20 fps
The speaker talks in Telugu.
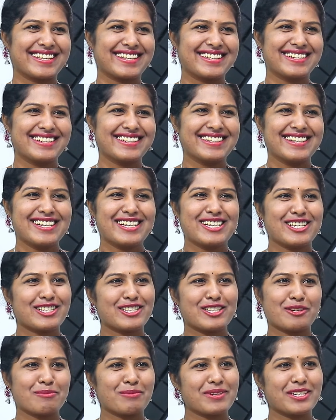కదా
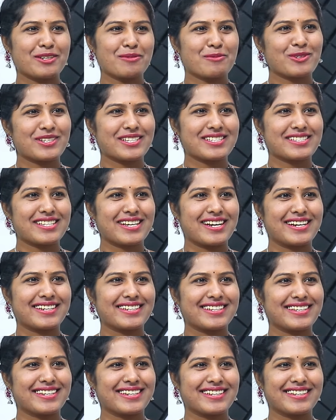ఇద్దరు పిల్లలు పుట్టేస్తా
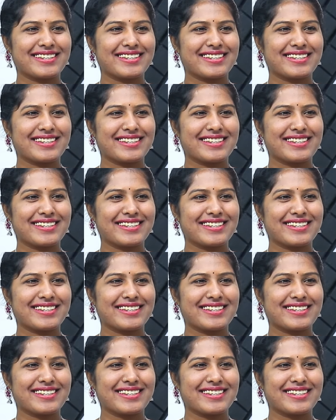అంటే